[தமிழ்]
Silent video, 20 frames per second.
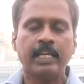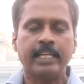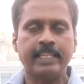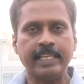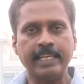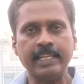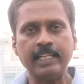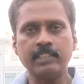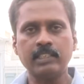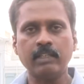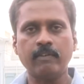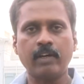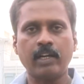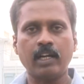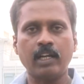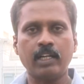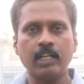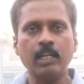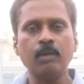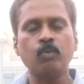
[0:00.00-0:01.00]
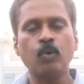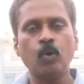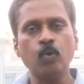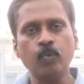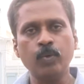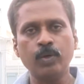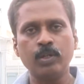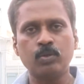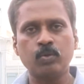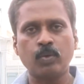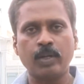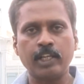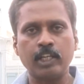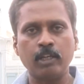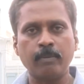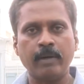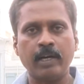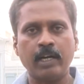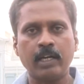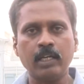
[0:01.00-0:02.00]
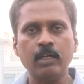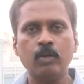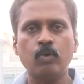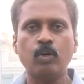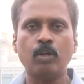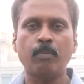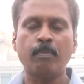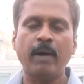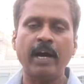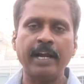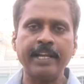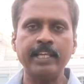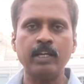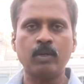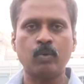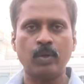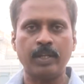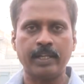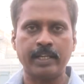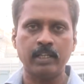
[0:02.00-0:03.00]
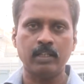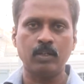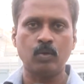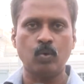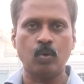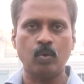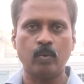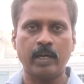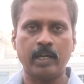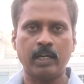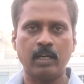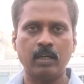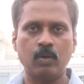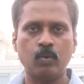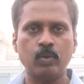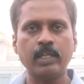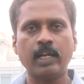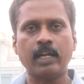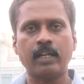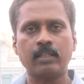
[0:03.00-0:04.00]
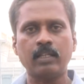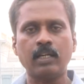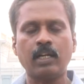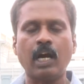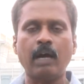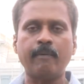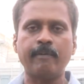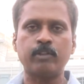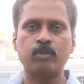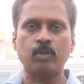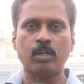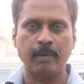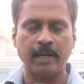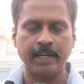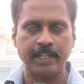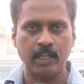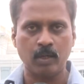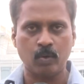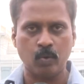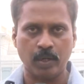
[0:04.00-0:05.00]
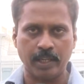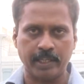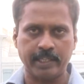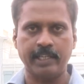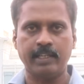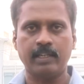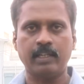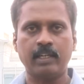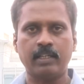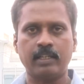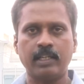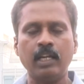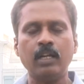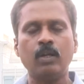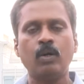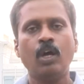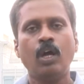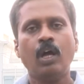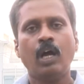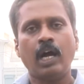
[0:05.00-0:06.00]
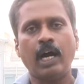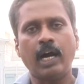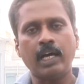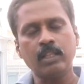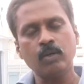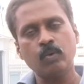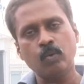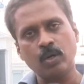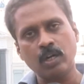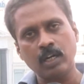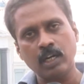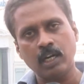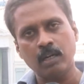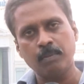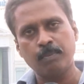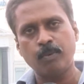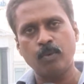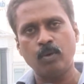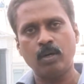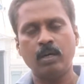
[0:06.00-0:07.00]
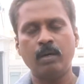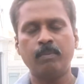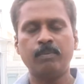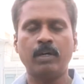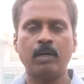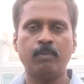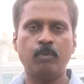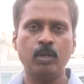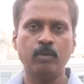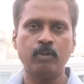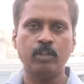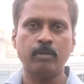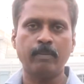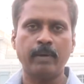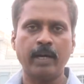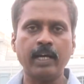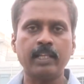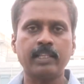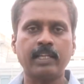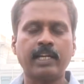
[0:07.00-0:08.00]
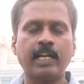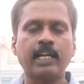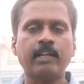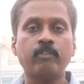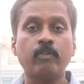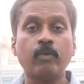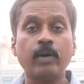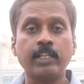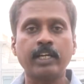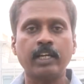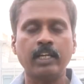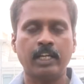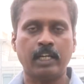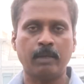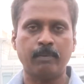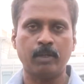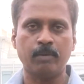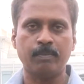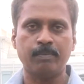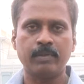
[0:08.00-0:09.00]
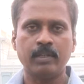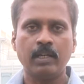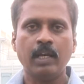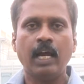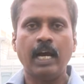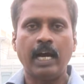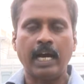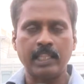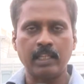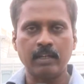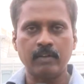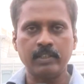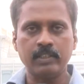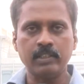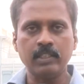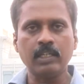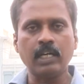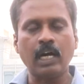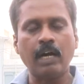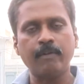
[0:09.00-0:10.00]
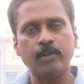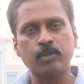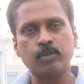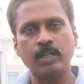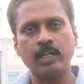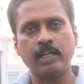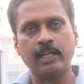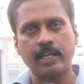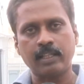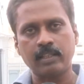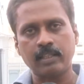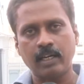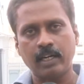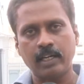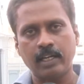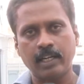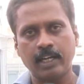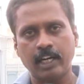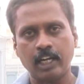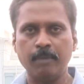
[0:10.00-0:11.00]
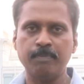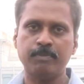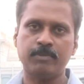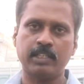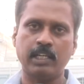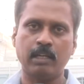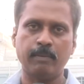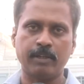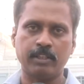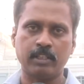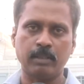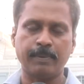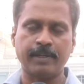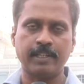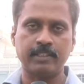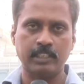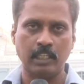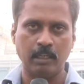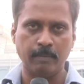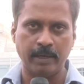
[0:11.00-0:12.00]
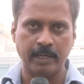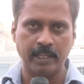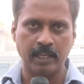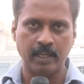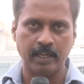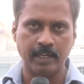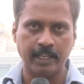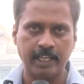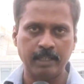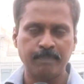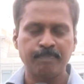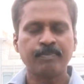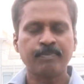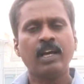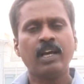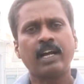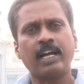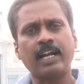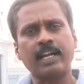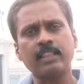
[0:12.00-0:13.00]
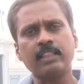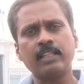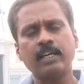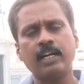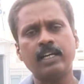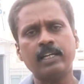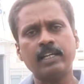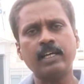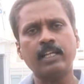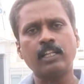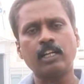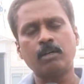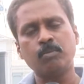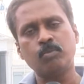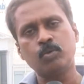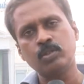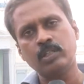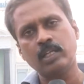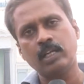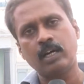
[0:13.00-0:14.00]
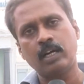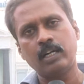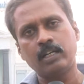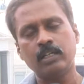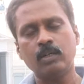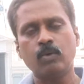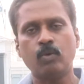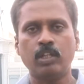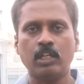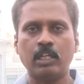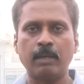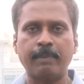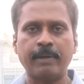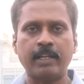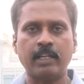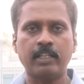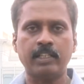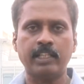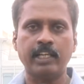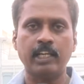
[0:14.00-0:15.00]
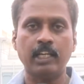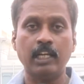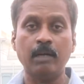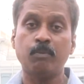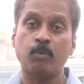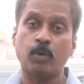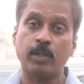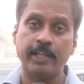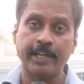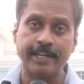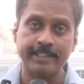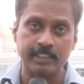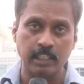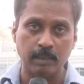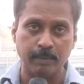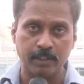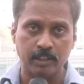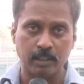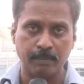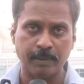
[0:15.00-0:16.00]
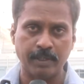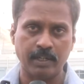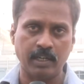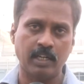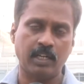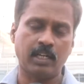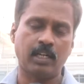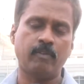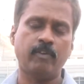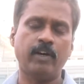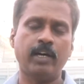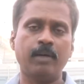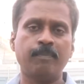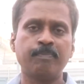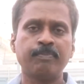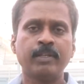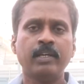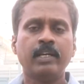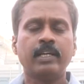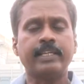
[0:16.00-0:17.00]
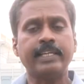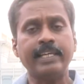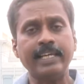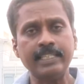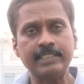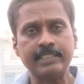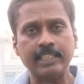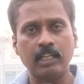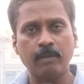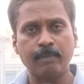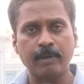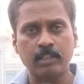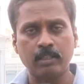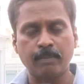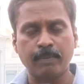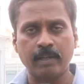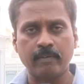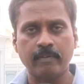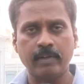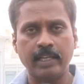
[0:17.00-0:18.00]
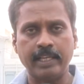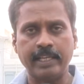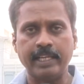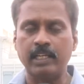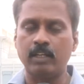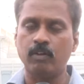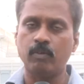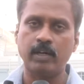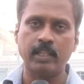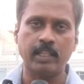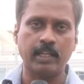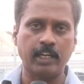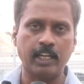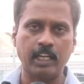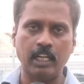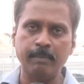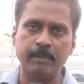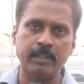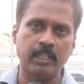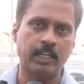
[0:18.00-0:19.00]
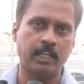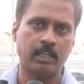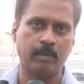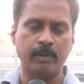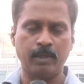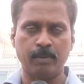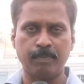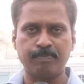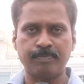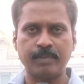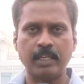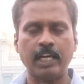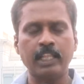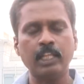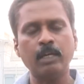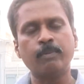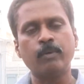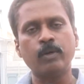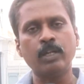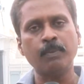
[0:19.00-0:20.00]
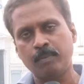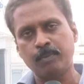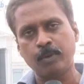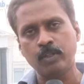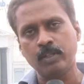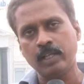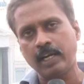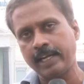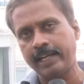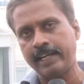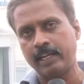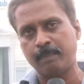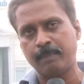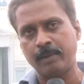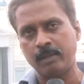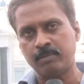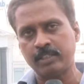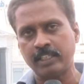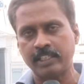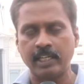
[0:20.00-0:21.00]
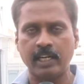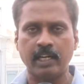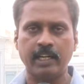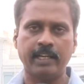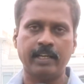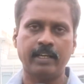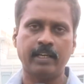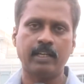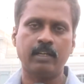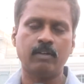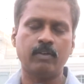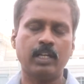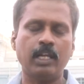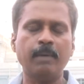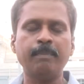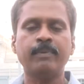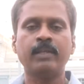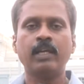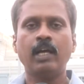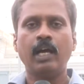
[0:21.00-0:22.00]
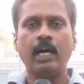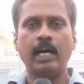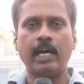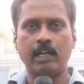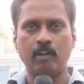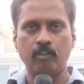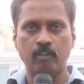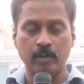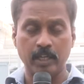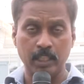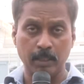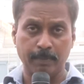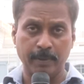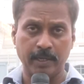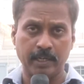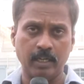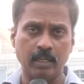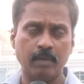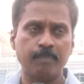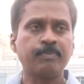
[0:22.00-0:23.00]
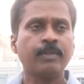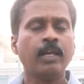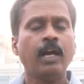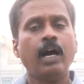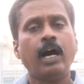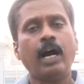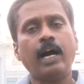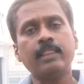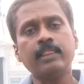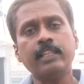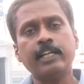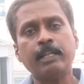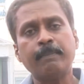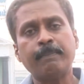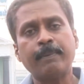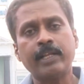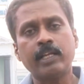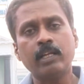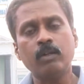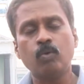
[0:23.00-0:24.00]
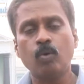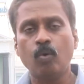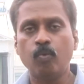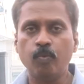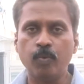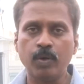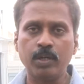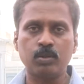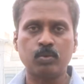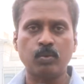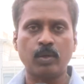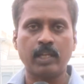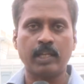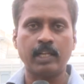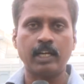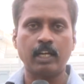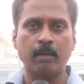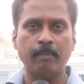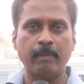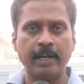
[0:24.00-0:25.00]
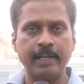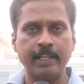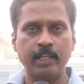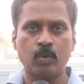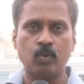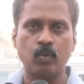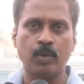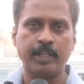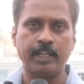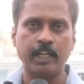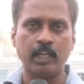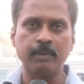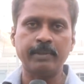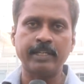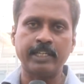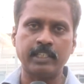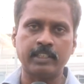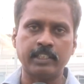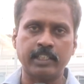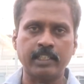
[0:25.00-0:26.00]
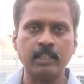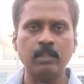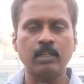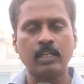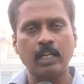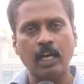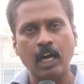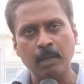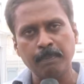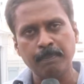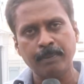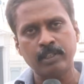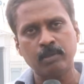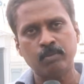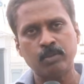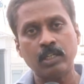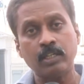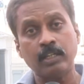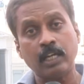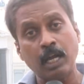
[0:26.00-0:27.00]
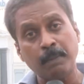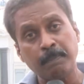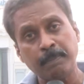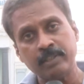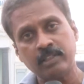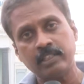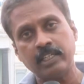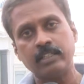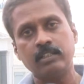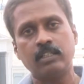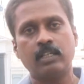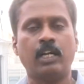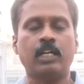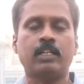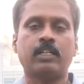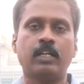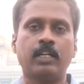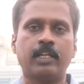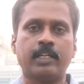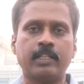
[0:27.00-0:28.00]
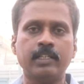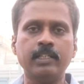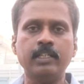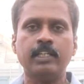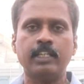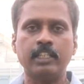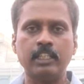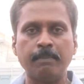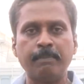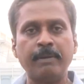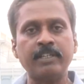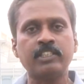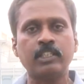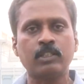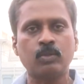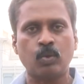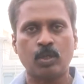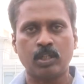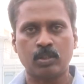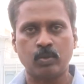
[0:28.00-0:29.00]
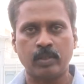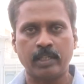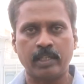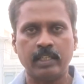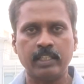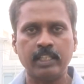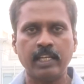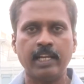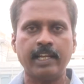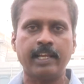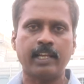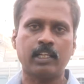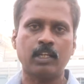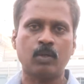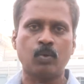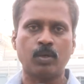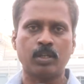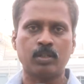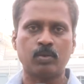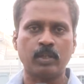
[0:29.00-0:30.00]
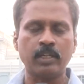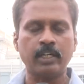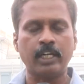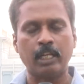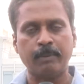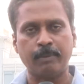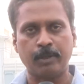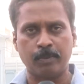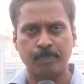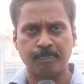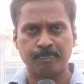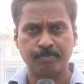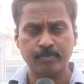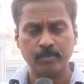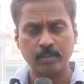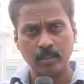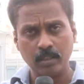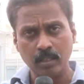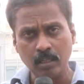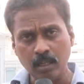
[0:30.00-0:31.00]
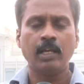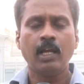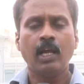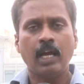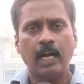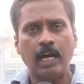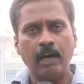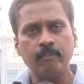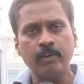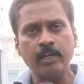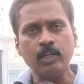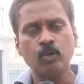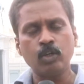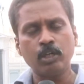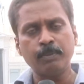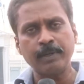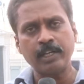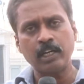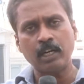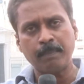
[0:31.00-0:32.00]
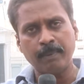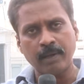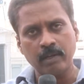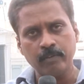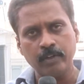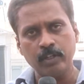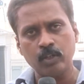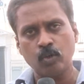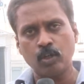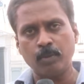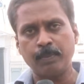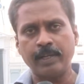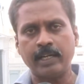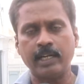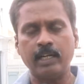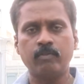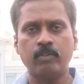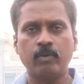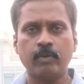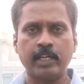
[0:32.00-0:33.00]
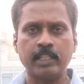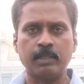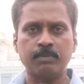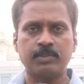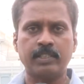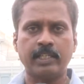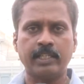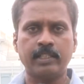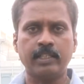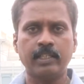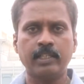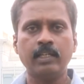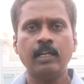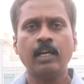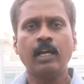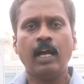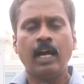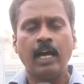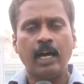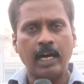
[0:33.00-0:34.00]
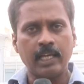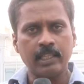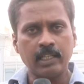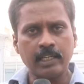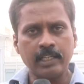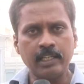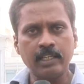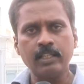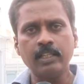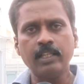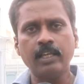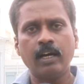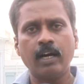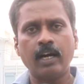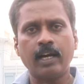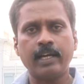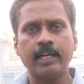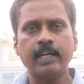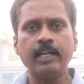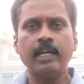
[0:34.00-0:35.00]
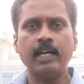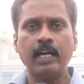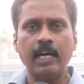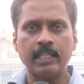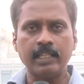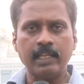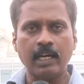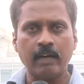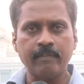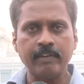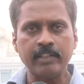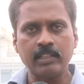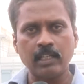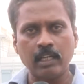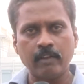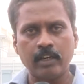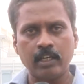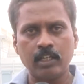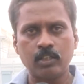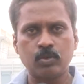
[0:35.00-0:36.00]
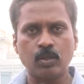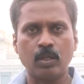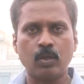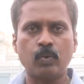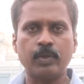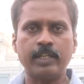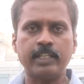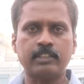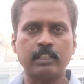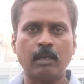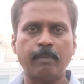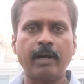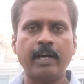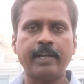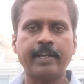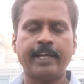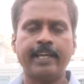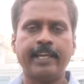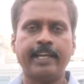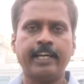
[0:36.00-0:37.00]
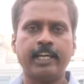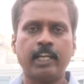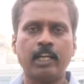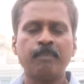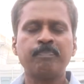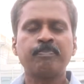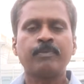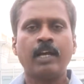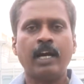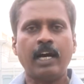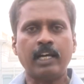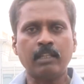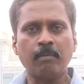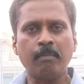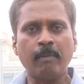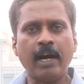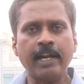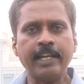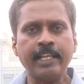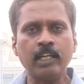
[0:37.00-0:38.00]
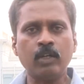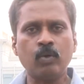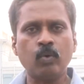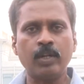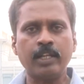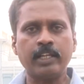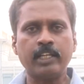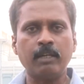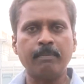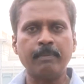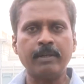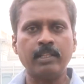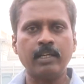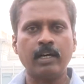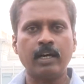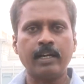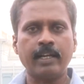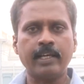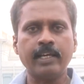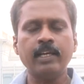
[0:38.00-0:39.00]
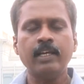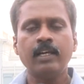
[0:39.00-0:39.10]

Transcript: இதை என்ன செய்வார்கள் என்றால் ஒவ்வொரு துறைக்குமான ஒரு மானிய கோரிக்கை என்று கூறுவார்கள் உதாரணத்திற்கு காவல்துறை மானிய கோரிக்கை என்றால் அது ஒரு நாள் முழுவதுமாக அதற்கான விவாதங்கள் நடைபெறும் அதை வந்து காவல்துறையில் கடந்த ஆண்டு காலம் செயல்படுத்தப்பட்ட செயல்பாடுகள் என்ன கடந்த ஆண்டு அதற்கு முந்தைய ஆண்டு ஒதுக்கப்பட்ட நிதியெல்லாம் முறையாக செயல்படுத்தப்பட்டிருக்கின்றனவா ஏன் செயல்படுத்தப்படவில்லை என்ற விவாதங்கள் எல்லாம் அதில் இடம்பெறும் அதே போல் புதிதாக இடப்படும் திட்டங்கள் என்ன என்றெல்லாம் அவர்கள் விவாதிப்பார்கள் அந்த அடிப்படையில் ஒவ்வொரு துறைக்கான மானிய கோரிக்கைகளும் கிட்டத்தட்ட நாற்பது முதல் நாற்பத்தி ஐந்து நாட்களுக்கு இந்த பட்ஜெட் கூட்டத்தொடர் நிதிநிலை அறிக்கை கூட்டத்தொடர் நடைபெறும் அவ்வாறு உறுப்பினர்கள் பல்வேறு உறுப்பினர்கள் விவாதம் செய்து அதன் இறுதியாக அந்த அவைத்தலைவர் என்று சொல்லக்கூடிய சபாநாயகர் அந்த மானிய கோரிக்கை மீதான